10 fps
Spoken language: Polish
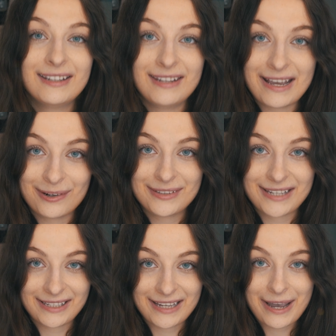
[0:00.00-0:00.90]

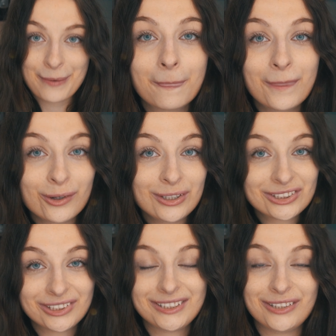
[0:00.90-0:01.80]
Narodzenia, no
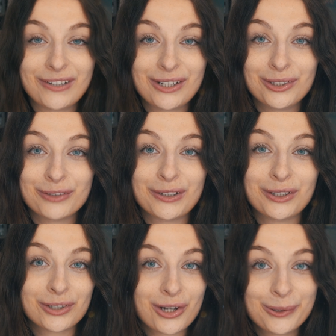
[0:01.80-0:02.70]
i szczęśliwego
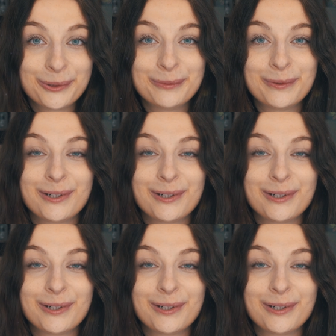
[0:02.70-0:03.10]
Nowego Roku,